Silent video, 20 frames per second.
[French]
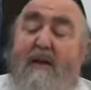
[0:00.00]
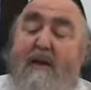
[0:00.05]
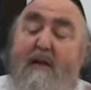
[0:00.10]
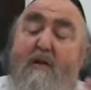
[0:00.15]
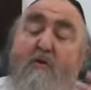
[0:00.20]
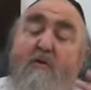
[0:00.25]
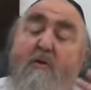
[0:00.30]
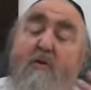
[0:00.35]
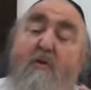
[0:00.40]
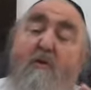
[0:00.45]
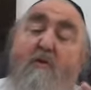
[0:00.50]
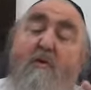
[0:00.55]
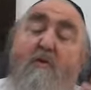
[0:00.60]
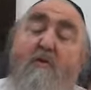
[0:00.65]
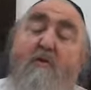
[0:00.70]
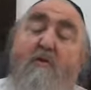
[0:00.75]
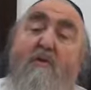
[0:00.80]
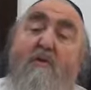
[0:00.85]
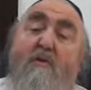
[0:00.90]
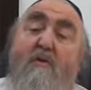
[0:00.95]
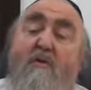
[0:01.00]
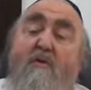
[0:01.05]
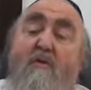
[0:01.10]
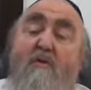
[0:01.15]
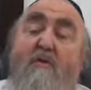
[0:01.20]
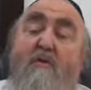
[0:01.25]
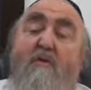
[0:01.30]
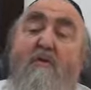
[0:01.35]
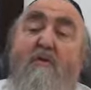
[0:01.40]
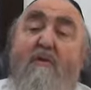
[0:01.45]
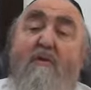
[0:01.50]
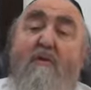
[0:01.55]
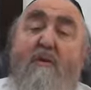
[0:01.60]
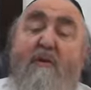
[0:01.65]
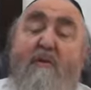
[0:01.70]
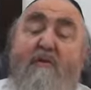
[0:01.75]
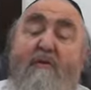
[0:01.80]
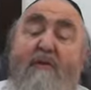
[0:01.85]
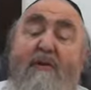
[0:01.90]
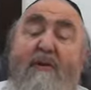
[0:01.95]
Et donc, euh,
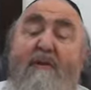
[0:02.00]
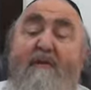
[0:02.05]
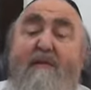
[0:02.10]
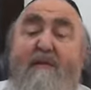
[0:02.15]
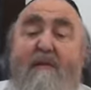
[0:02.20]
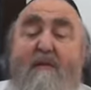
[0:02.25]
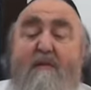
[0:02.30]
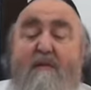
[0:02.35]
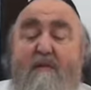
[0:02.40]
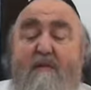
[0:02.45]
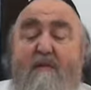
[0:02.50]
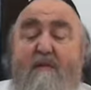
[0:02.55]
en fait,